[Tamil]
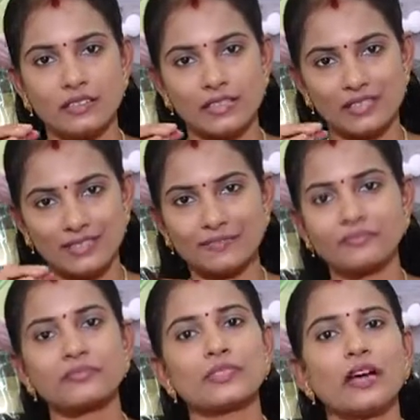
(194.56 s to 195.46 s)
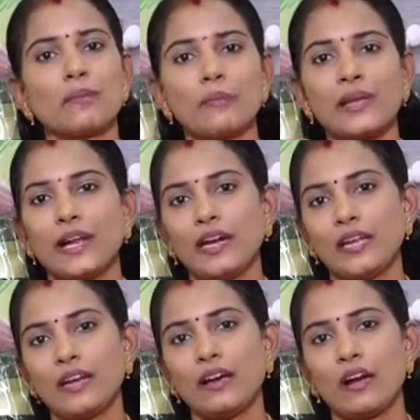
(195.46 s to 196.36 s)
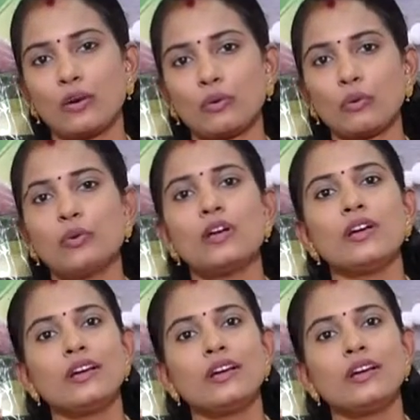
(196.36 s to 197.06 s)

அந்த கருப்பப்பை கட்டிகள் ஆகட்டும்